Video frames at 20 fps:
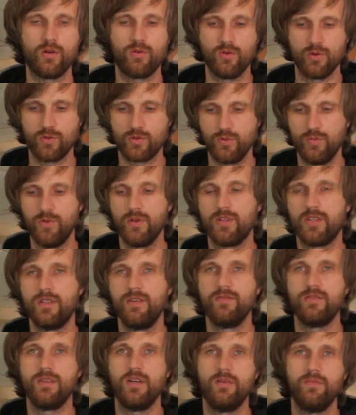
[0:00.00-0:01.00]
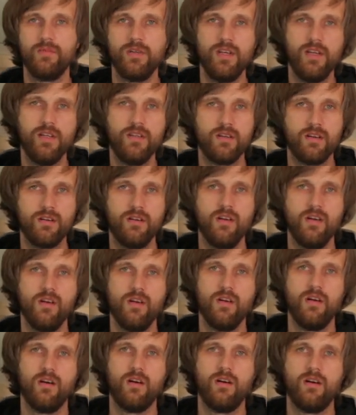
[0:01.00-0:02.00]
такое субъективное мнение.
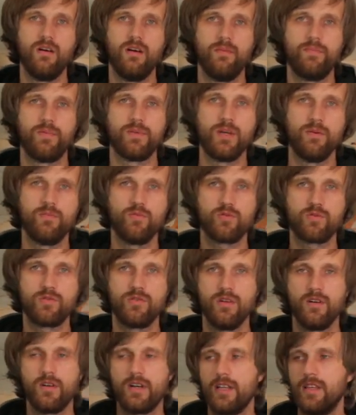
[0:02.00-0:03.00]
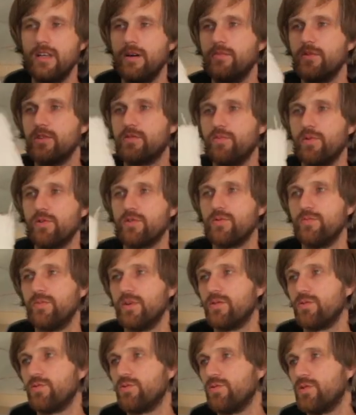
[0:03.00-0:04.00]
А, потому что когда мы используем
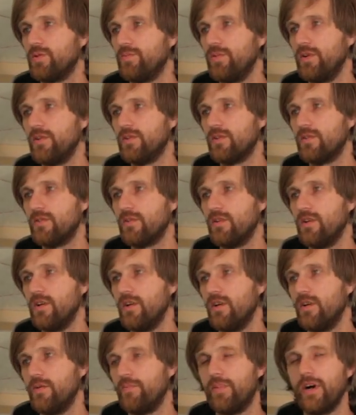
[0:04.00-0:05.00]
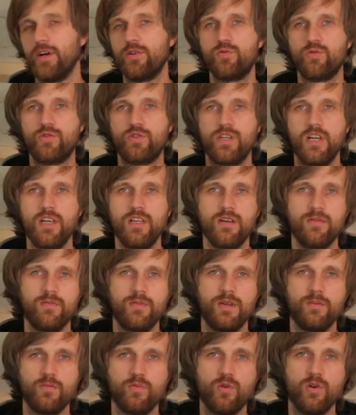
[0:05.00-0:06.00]
этот утеплитель, по
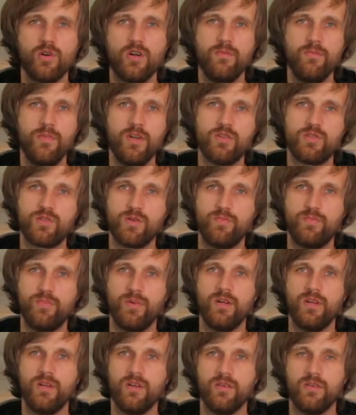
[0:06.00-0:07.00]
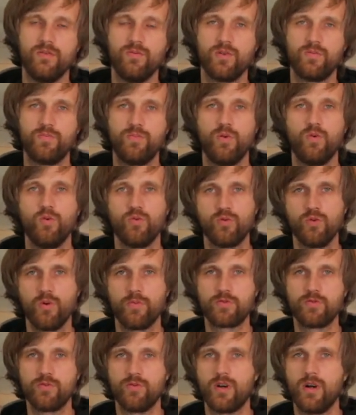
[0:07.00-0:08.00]
ощущениям немного меньше пыли. Вот по
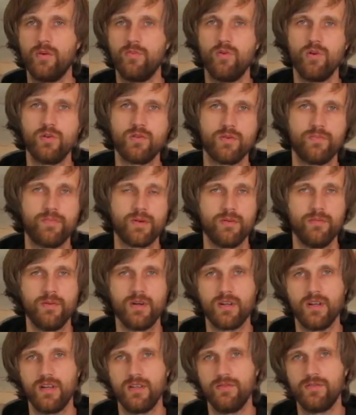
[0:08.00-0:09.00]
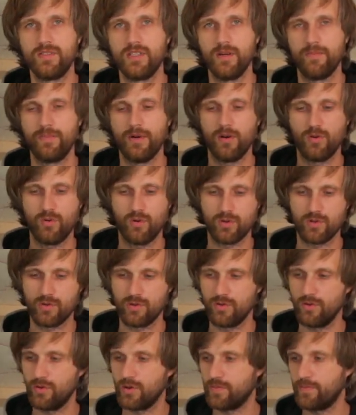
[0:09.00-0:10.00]
удобству работы примерно они все
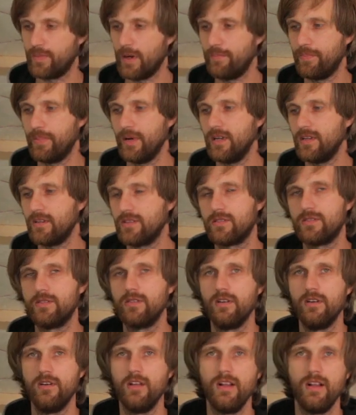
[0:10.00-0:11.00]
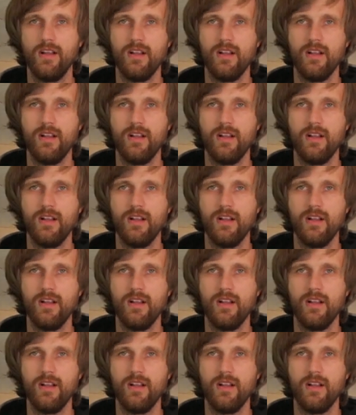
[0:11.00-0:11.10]
похожи, но вот по пыльности